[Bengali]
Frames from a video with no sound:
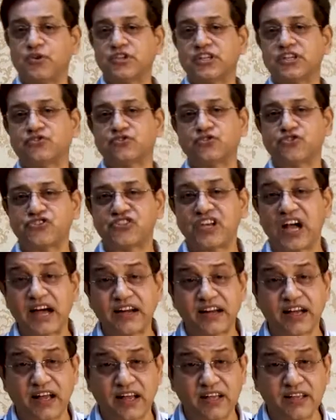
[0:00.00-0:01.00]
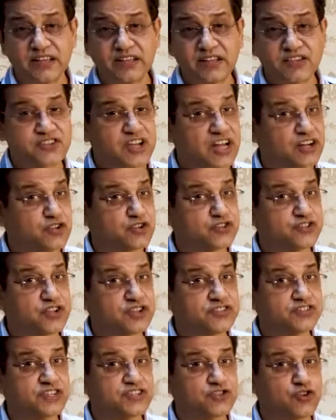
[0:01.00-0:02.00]
পদার্থ ছাড়া শালক
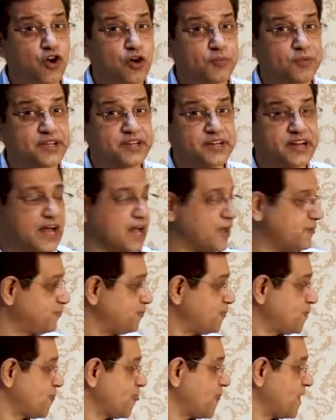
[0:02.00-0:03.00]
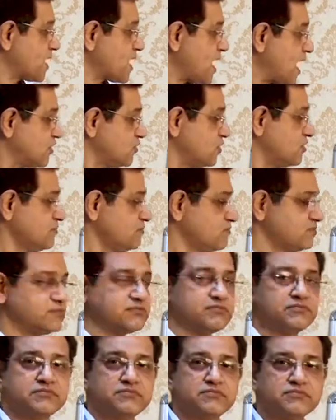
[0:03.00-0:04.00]
সংশ্লেষ হবে না কারণ
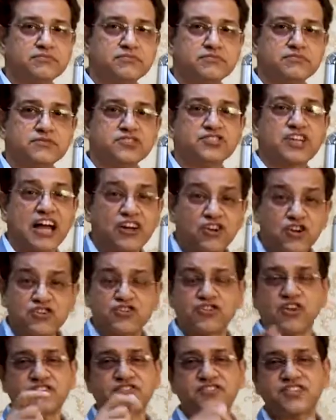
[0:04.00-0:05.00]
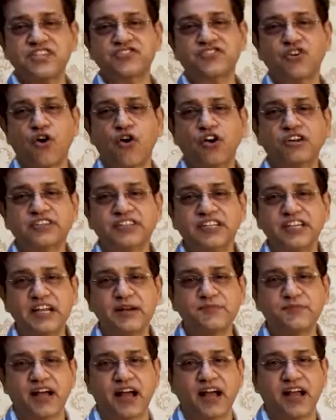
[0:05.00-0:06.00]
শালক সংশ্লেষ অর্থে
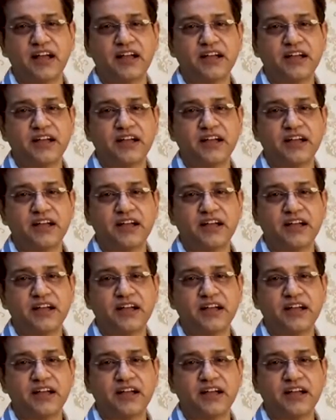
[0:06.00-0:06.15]
আমরা